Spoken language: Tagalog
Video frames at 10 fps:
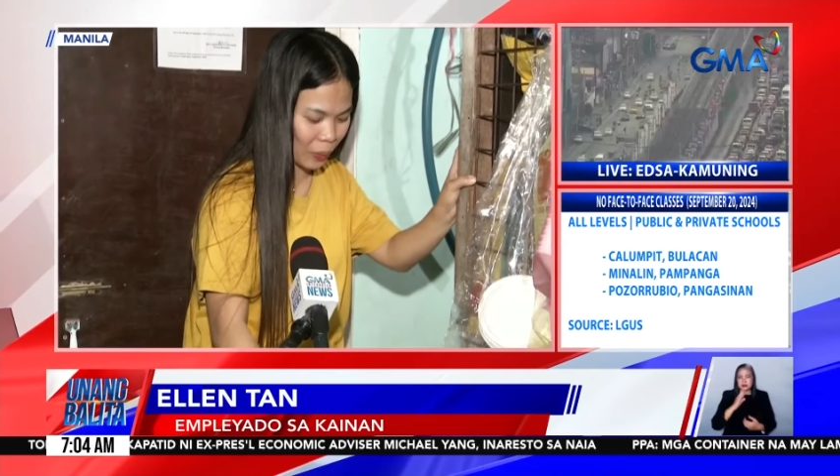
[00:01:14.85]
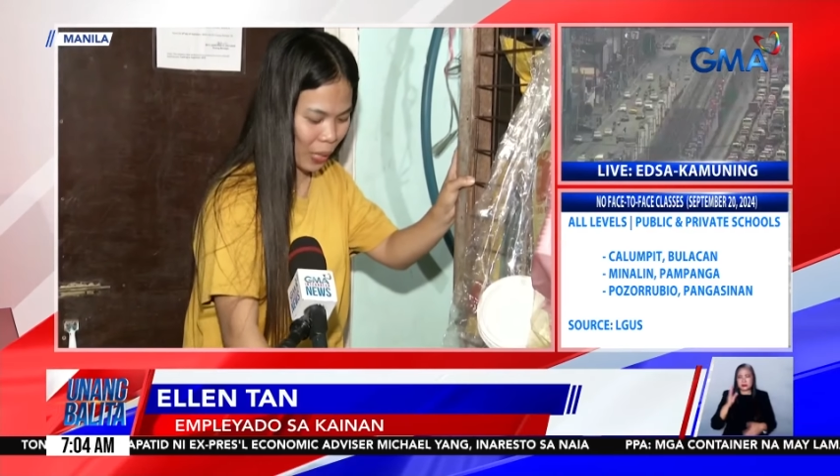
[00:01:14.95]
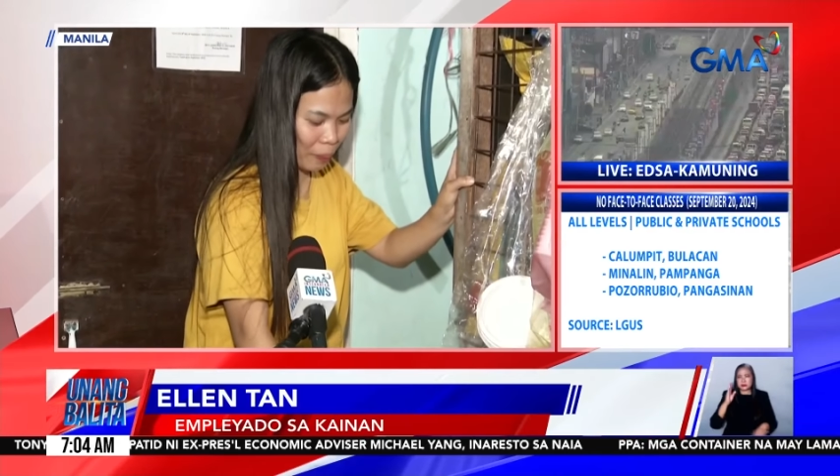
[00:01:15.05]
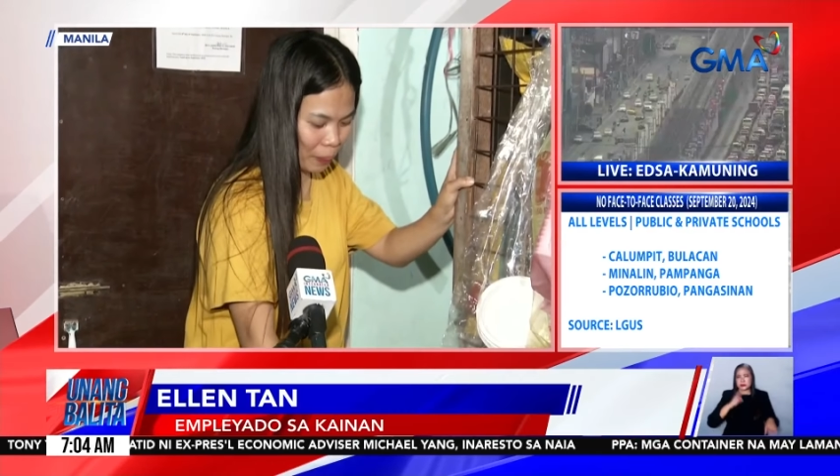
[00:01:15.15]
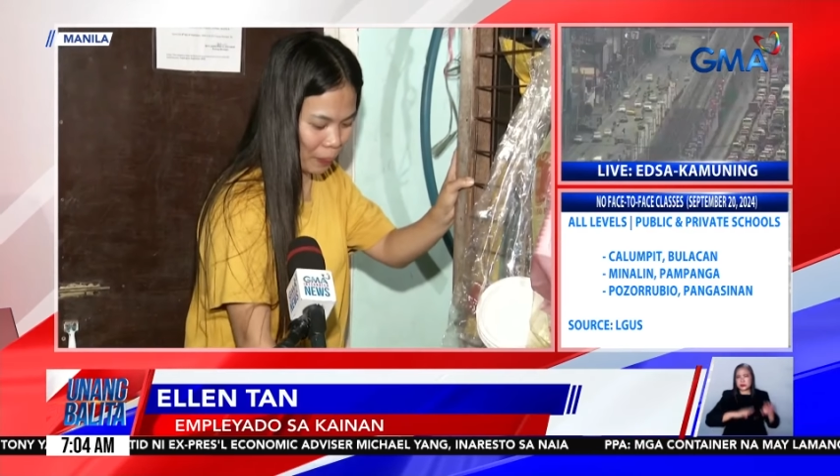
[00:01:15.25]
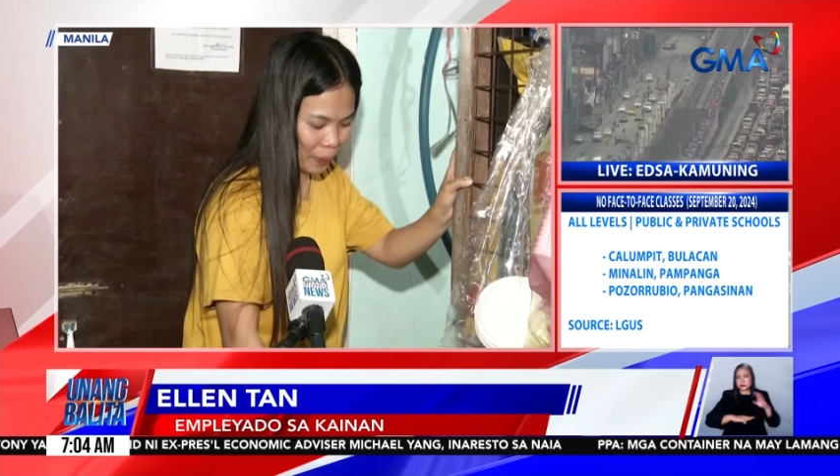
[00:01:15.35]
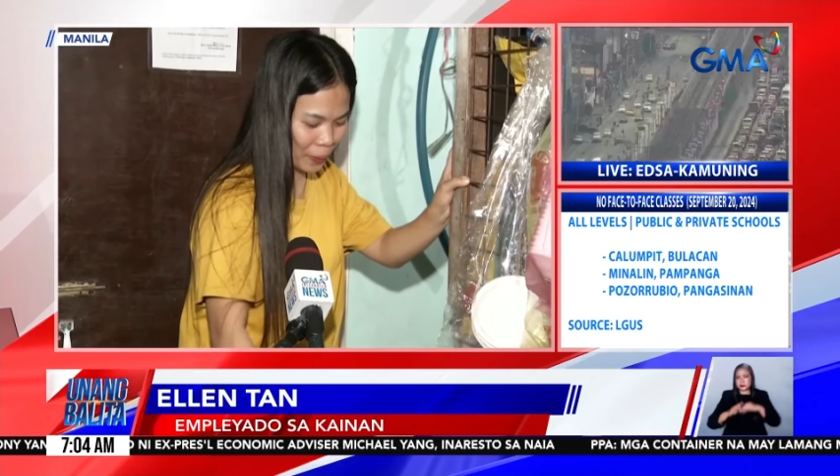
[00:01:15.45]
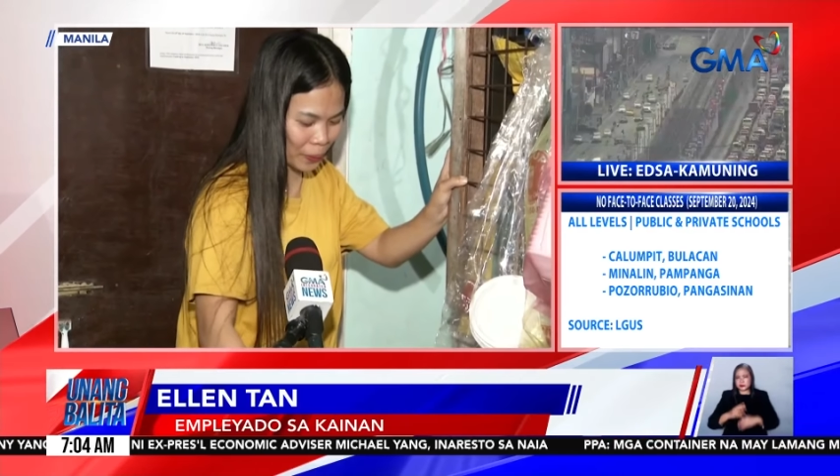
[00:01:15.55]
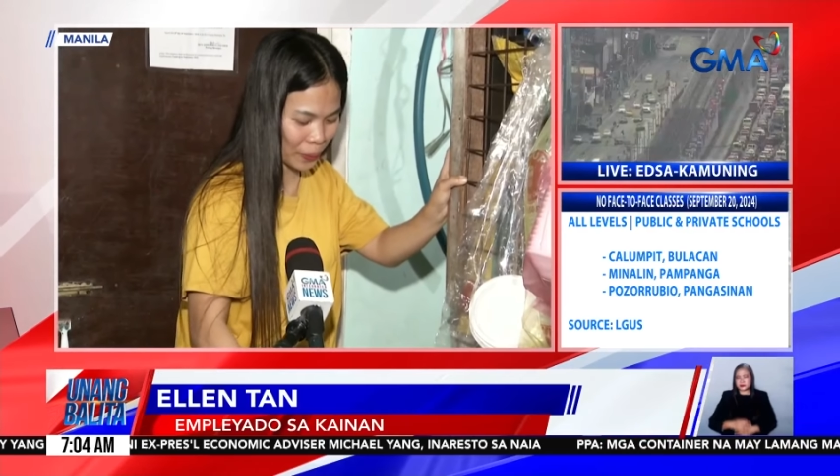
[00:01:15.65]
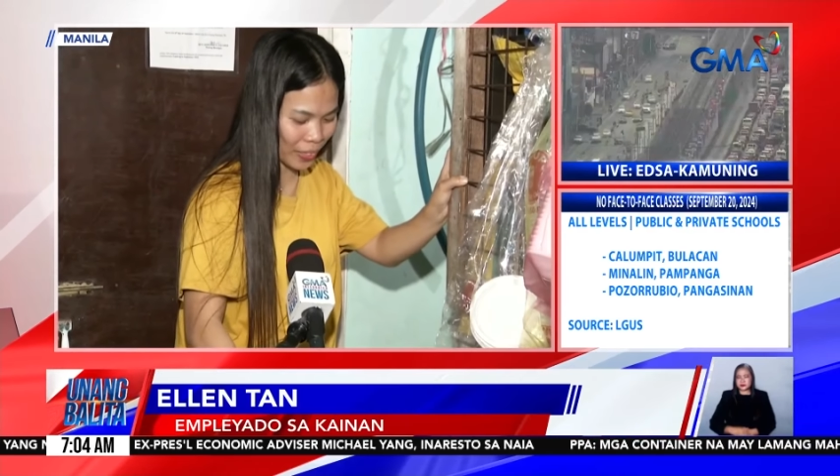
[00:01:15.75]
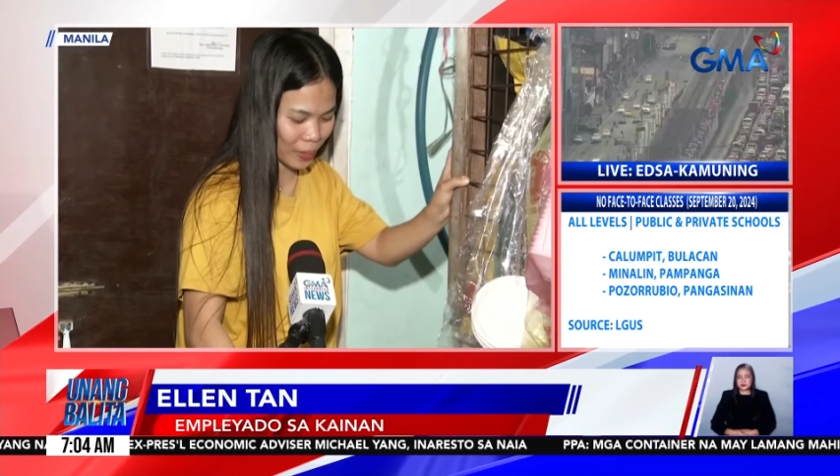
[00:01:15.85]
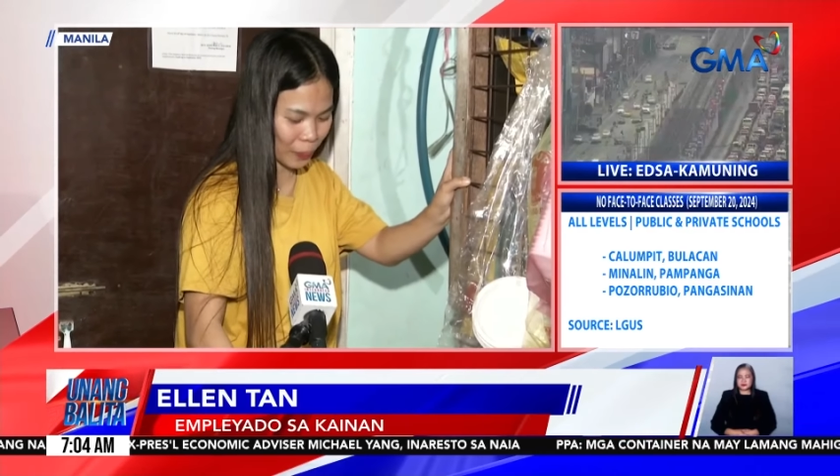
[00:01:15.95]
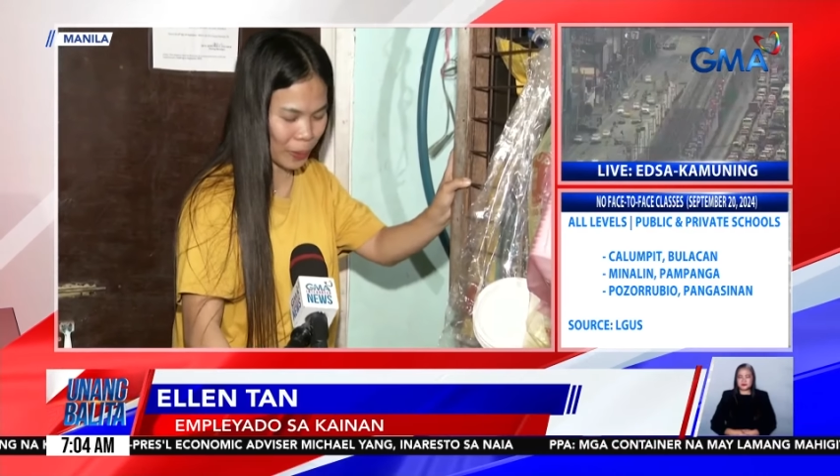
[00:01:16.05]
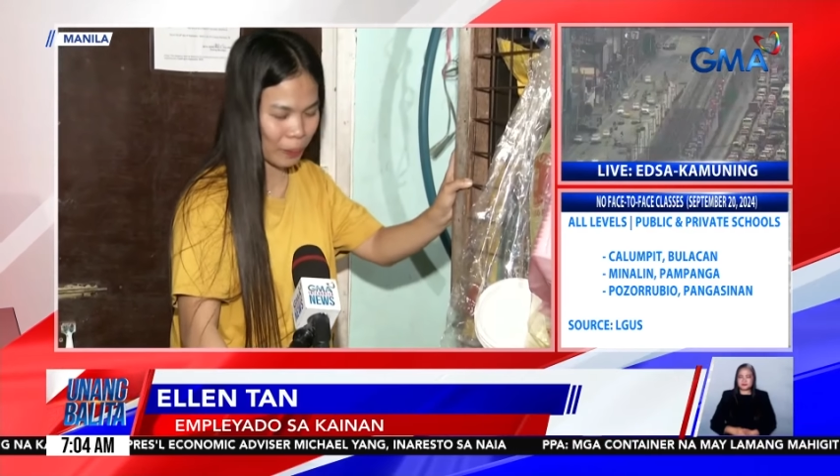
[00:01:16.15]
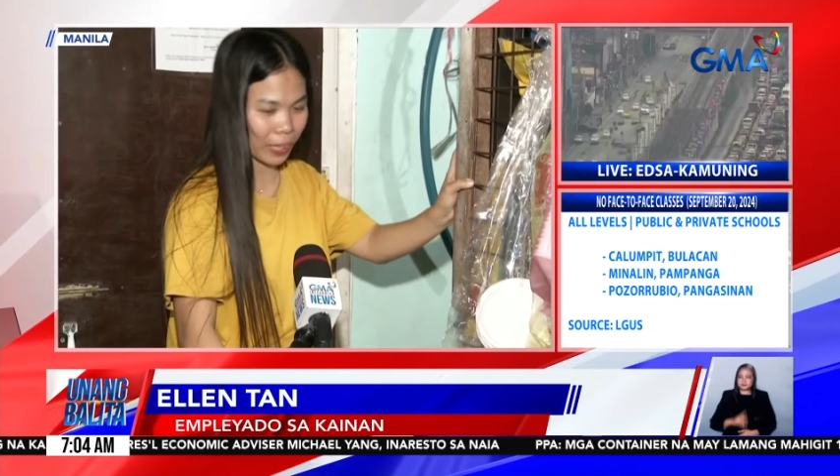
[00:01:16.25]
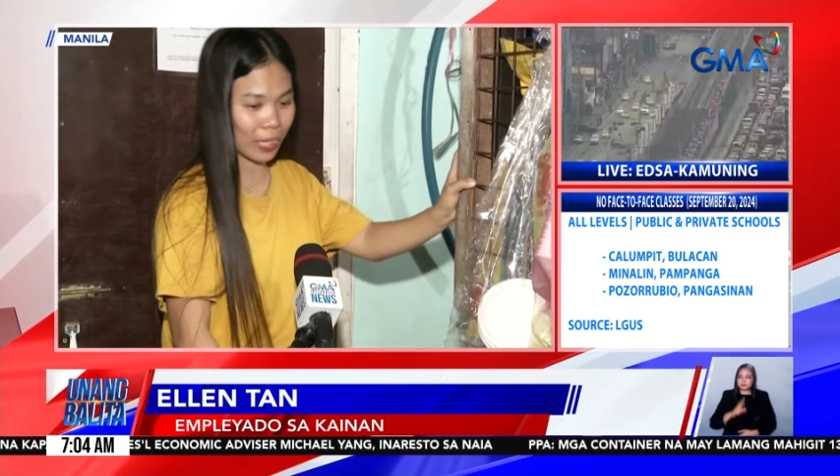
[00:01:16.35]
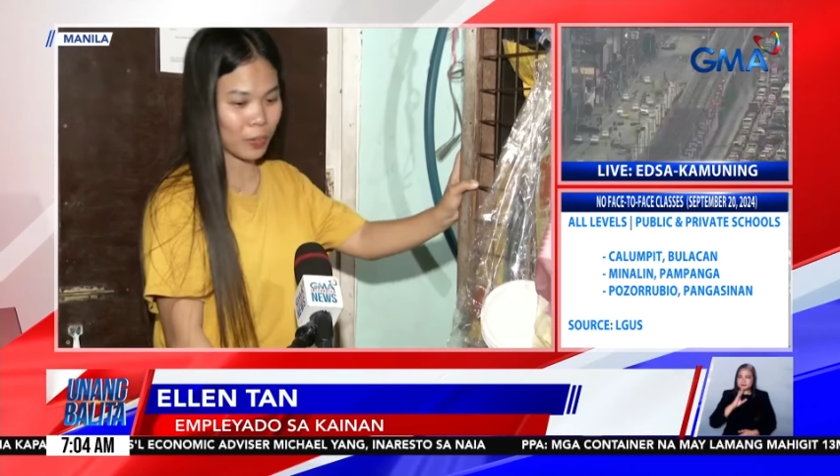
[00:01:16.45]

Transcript: wala pong hugas po ng mga